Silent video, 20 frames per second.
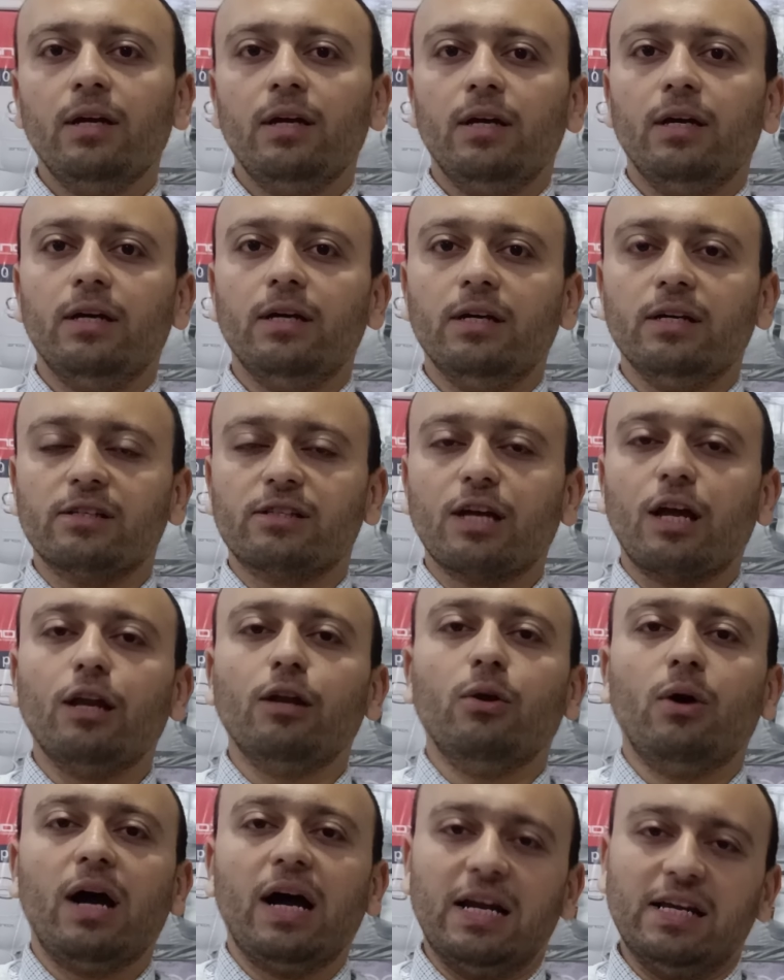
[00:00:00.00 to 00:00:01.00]
آه،
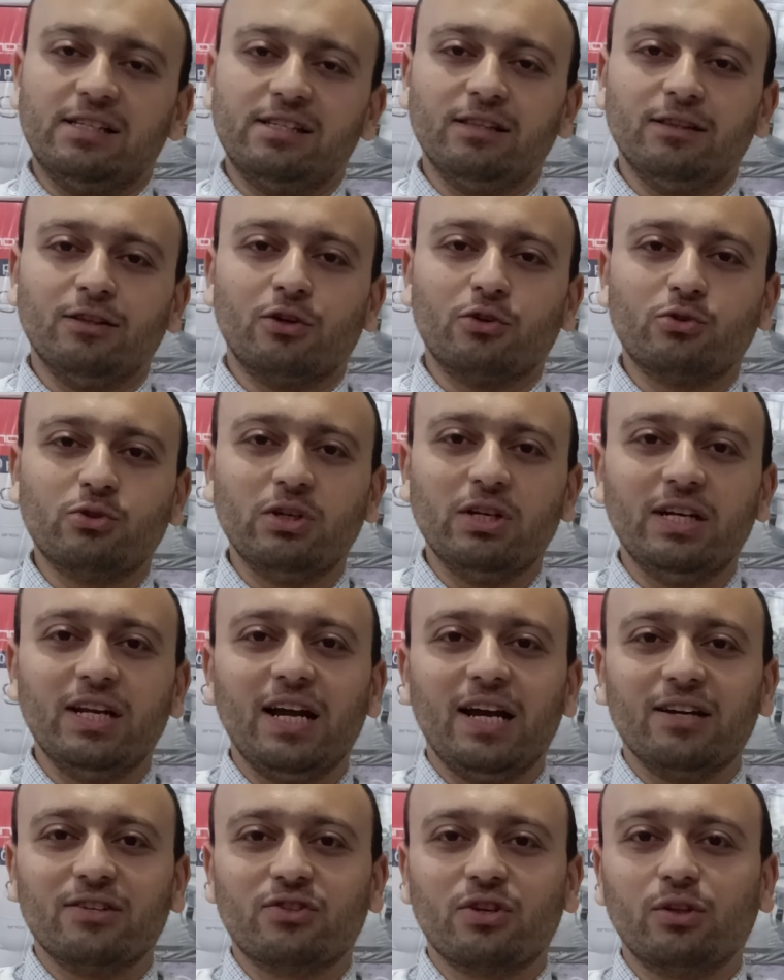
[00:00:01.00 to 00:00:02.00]
صلوا على سيدنا رسول الله
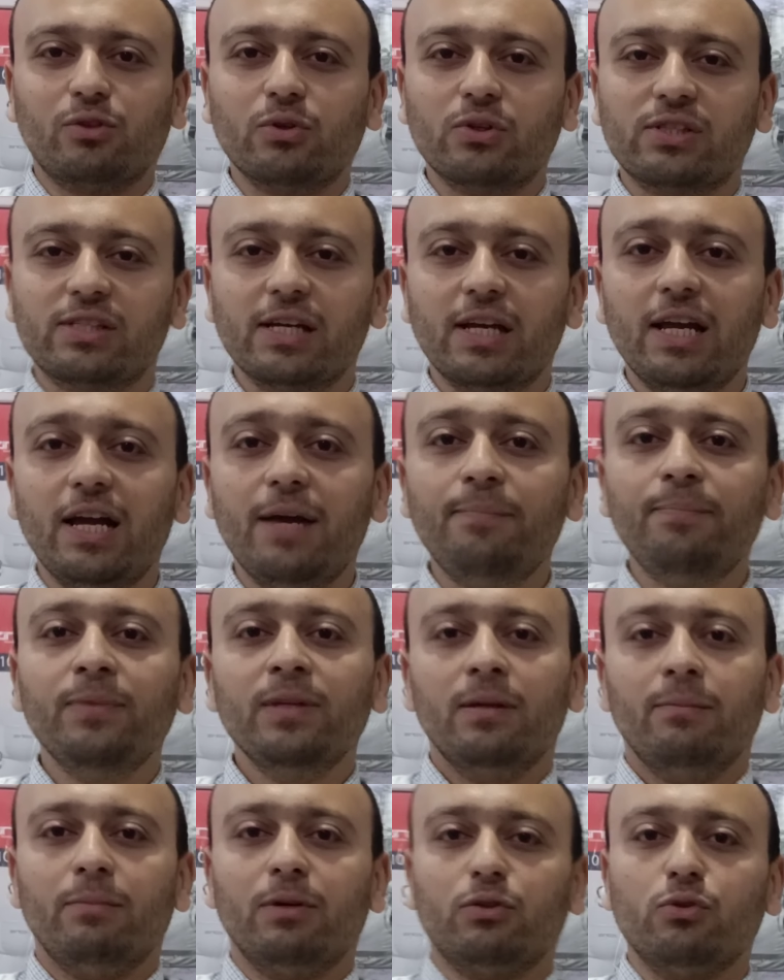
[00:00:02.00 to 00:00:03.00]
عليه الصلاه والسلام
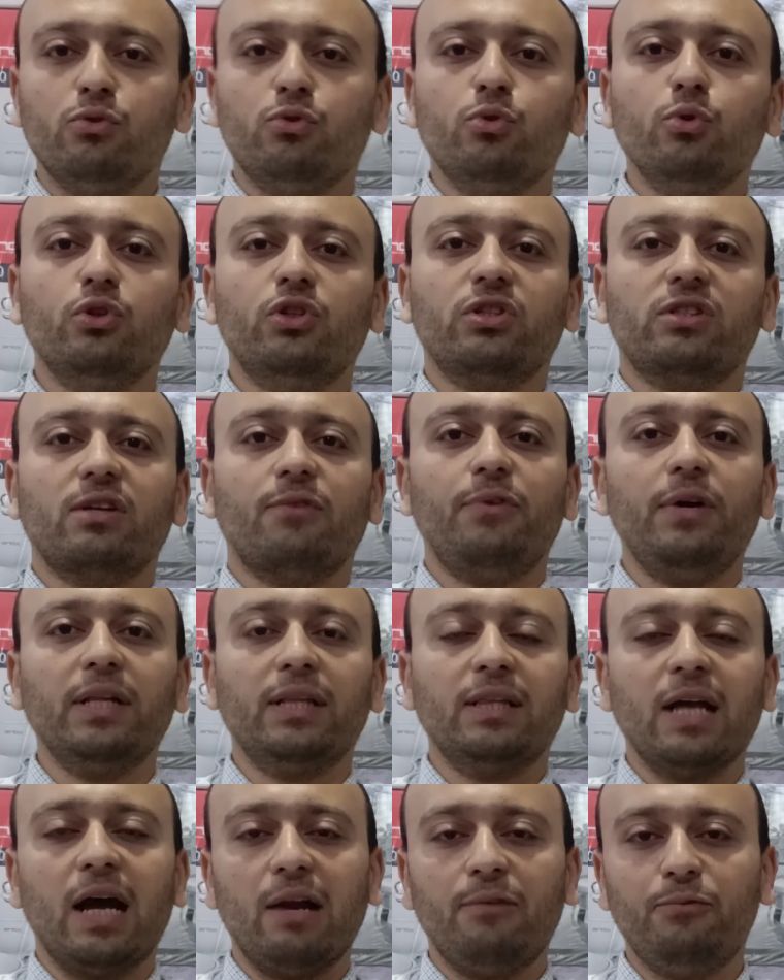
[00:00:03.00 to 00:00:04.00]
ما تنسوش
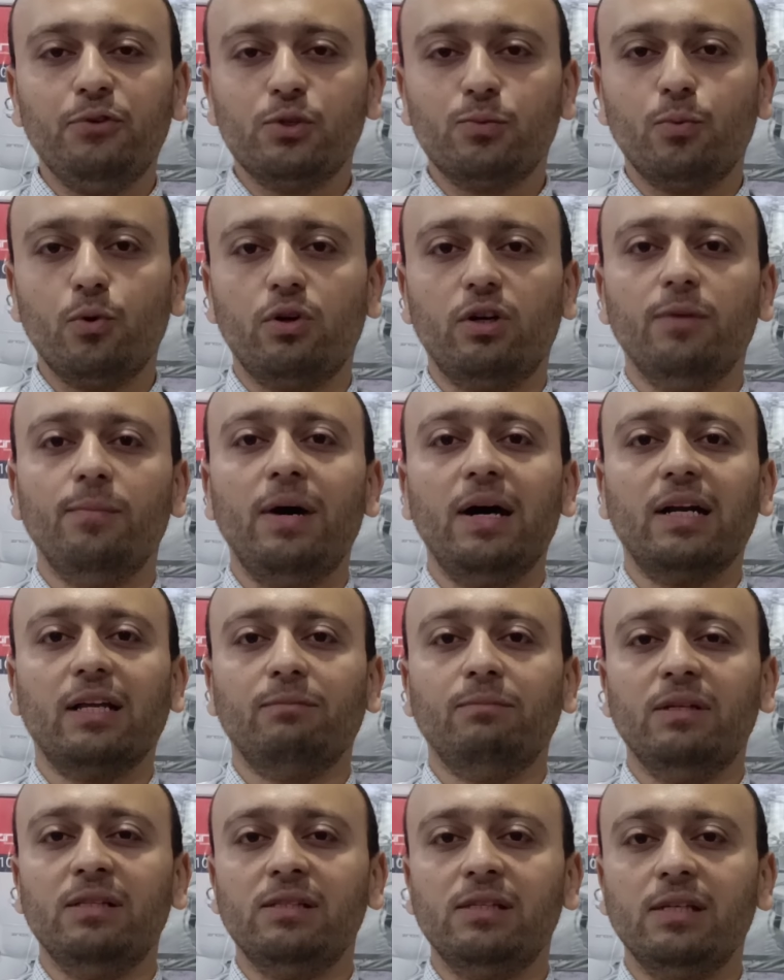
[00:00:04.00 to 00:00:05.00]
صفحتنا على الفيسبوك معرض
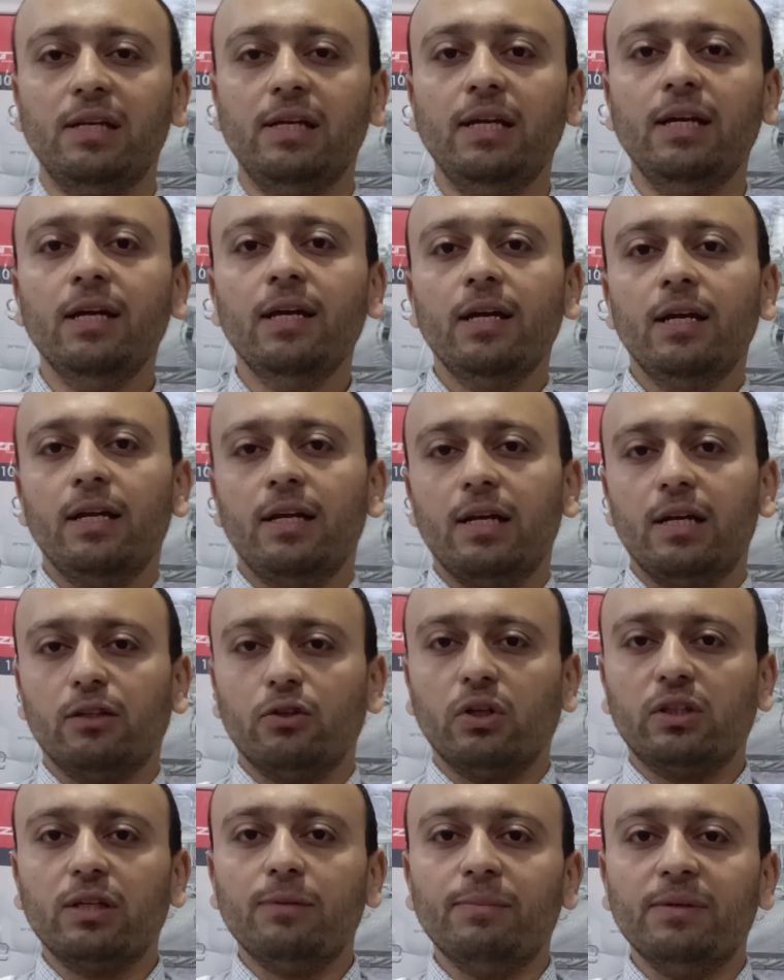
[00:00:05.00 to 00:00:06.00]
منزلي
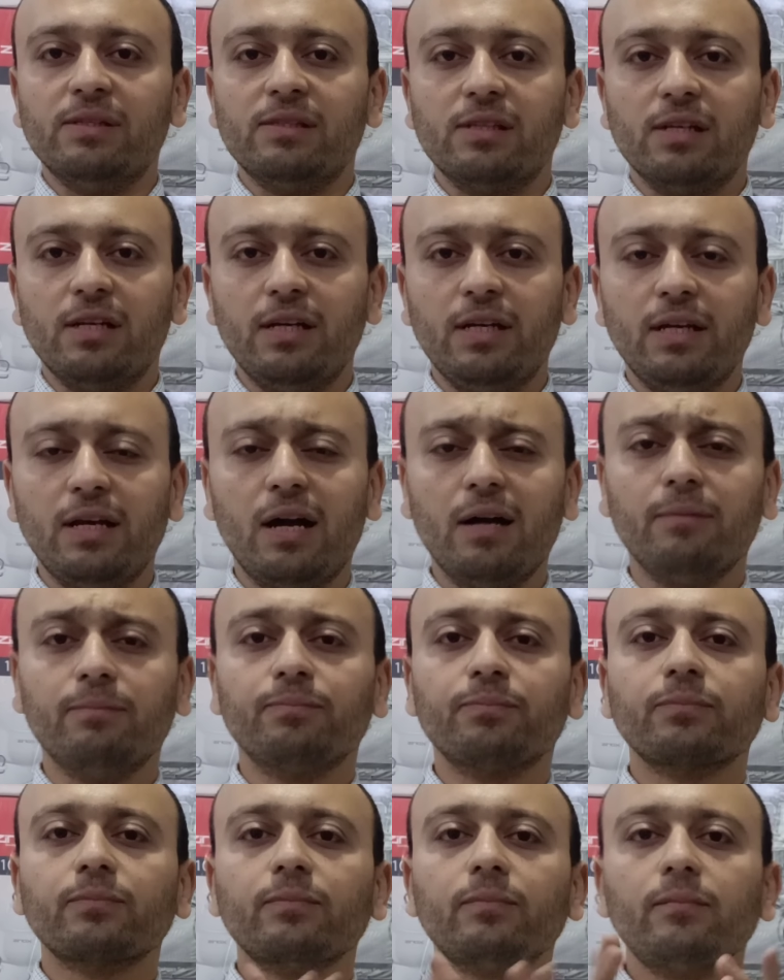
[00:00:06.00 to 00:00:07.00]
للادوات المنزليه
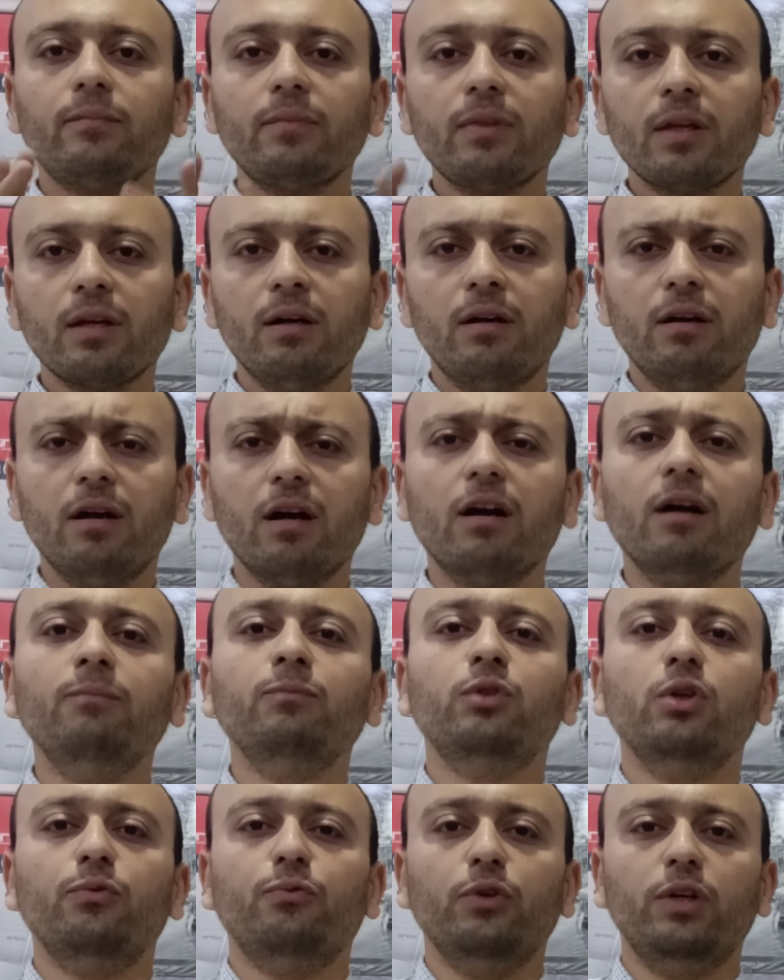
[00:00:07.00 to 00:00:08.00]
رقم
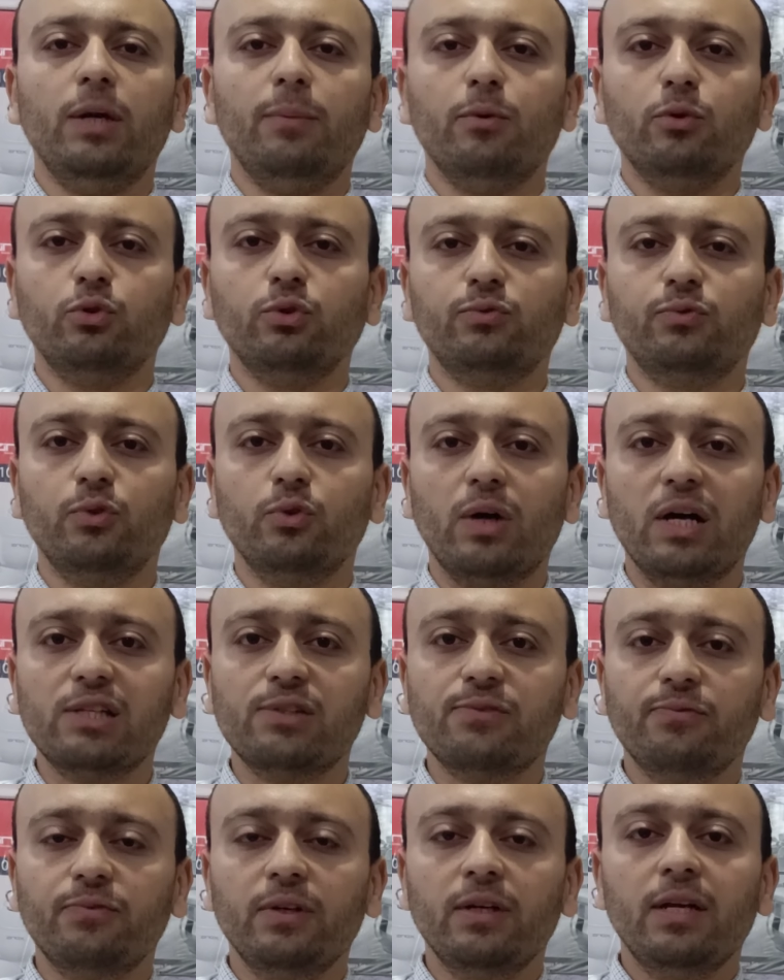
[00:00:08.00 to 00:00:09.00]
تليفوننا موجود في
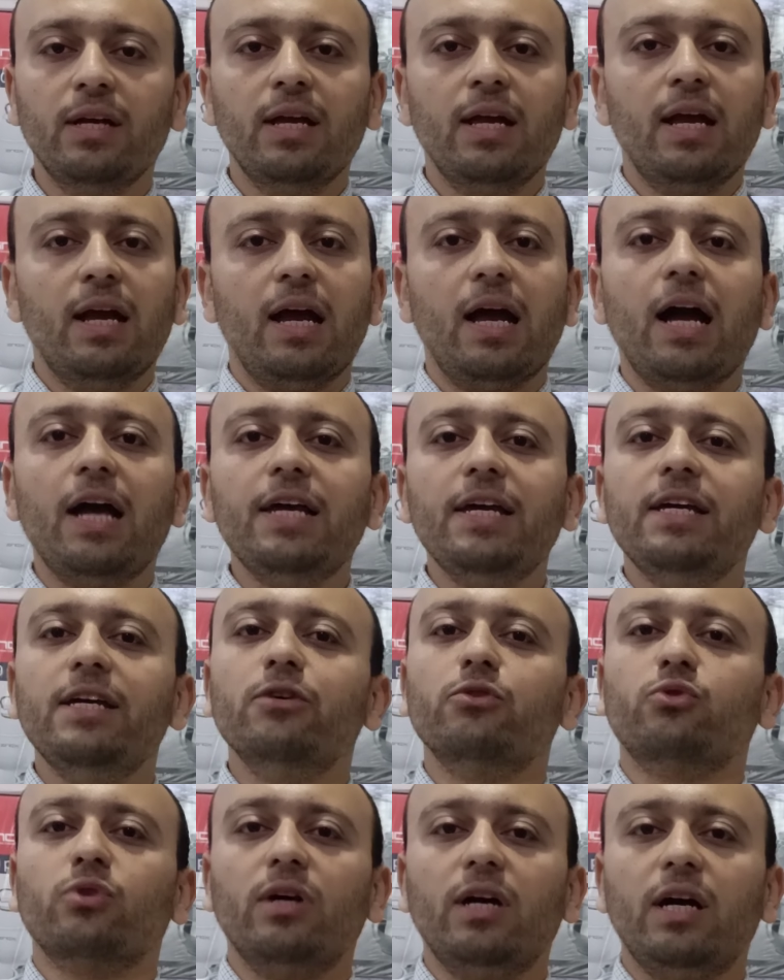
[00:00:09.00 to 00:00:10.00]
الوصف اي
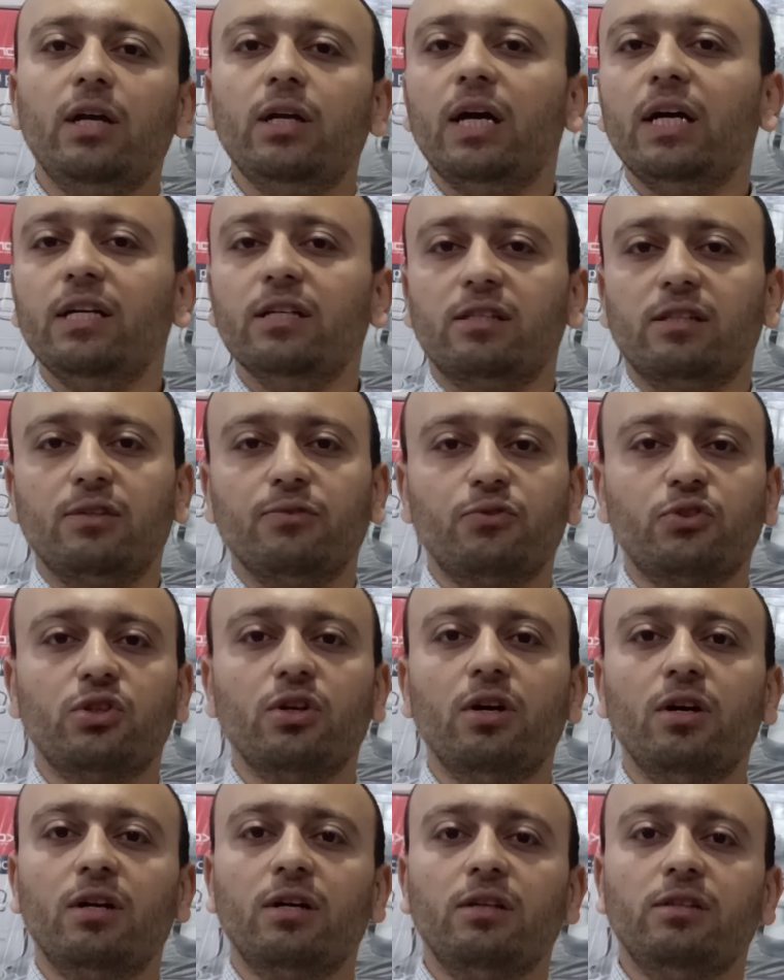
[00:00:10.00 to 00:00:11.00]
سؤال اي
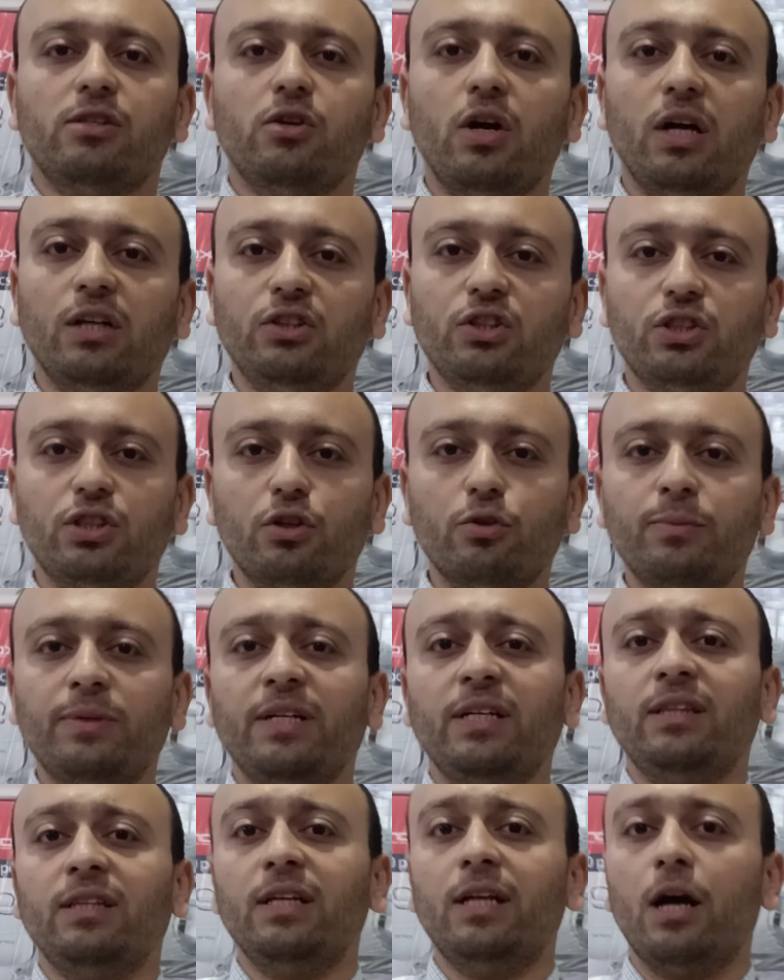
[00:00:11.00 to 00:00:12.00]
استفسار سواء هتشتروا من
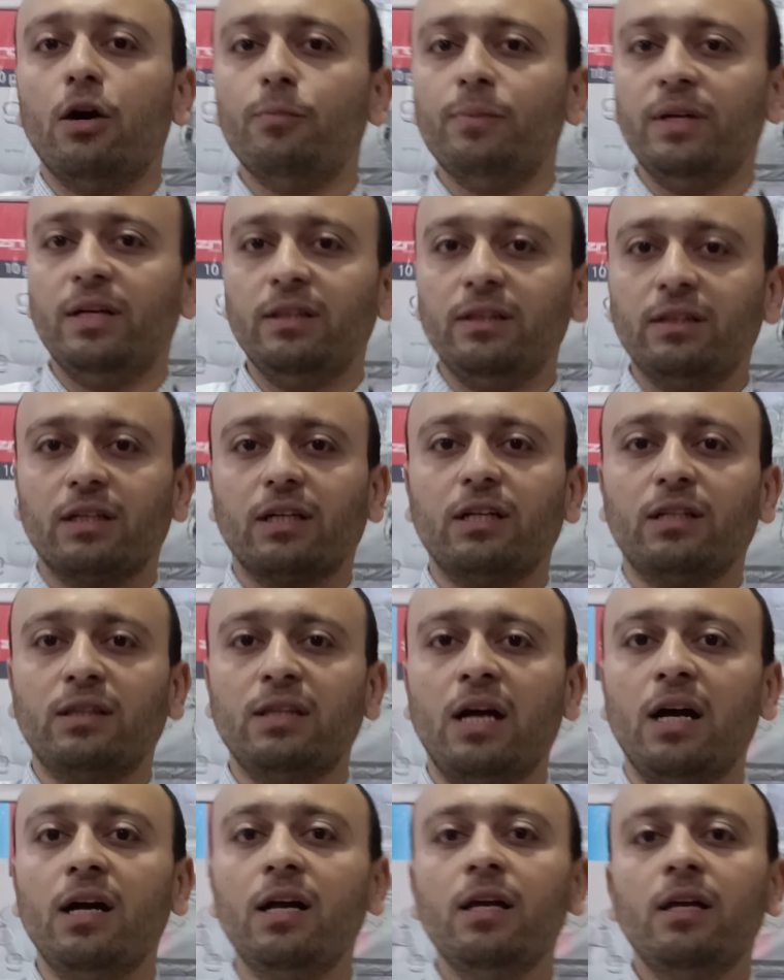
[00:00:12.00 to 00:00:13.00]
عندنا او من عند غيرنا